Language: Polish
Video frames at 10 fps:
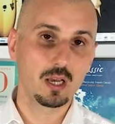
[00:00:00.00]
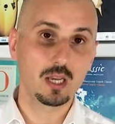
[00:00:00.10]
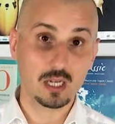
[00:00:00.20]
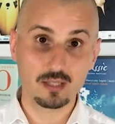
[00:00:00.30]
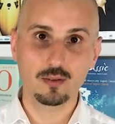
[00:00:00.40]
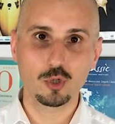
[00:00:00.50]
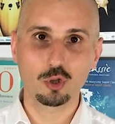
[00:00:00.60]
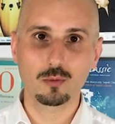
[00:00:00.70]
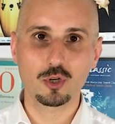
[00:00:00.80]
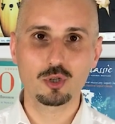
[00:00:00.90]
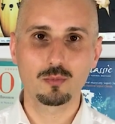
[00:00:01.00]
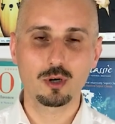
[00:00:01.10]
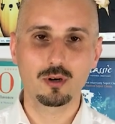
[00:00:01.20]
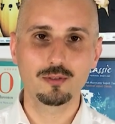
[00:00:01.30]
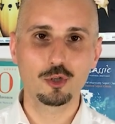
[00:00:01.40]
Ja nazywam się Tomasz
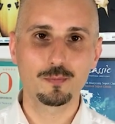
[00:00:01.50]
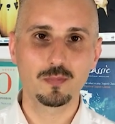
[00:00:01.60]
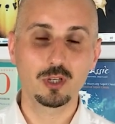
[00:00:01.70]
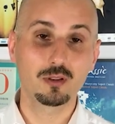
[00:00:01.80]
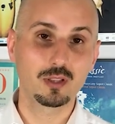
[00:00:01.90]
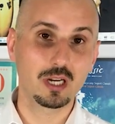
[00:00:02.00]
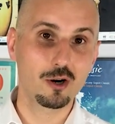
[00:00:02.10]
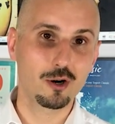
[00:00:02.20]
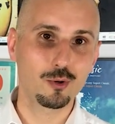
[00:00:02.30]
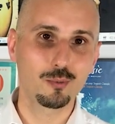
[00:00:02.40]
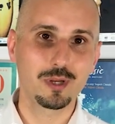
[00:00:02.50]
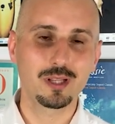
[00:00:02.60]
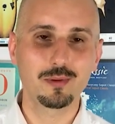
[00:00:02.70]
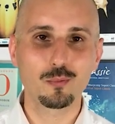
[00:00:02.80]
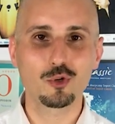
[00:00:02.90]
Smorgowicz i od tego roku
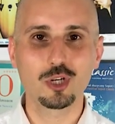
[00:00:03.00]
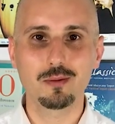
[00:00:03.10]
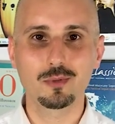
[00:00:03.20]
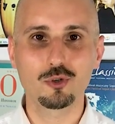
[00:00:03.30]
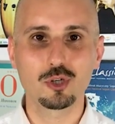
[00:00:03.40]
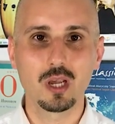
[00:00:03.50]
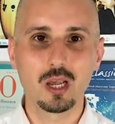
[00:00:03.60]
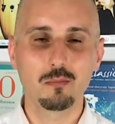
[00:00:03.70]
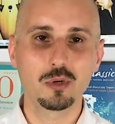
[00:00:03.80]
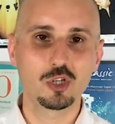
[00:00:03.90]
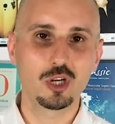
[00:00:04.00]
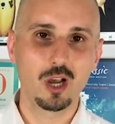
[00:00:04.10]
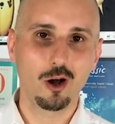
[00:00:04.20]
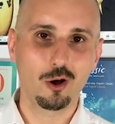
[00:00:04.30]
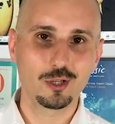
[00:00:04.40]
będę miał przyjemność być
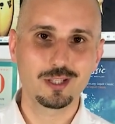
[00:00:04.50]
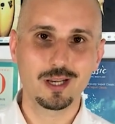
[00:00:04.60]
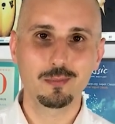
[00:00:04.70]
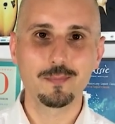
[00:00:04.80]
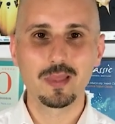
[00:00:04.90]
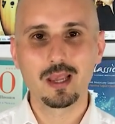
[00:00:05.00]
ojcem,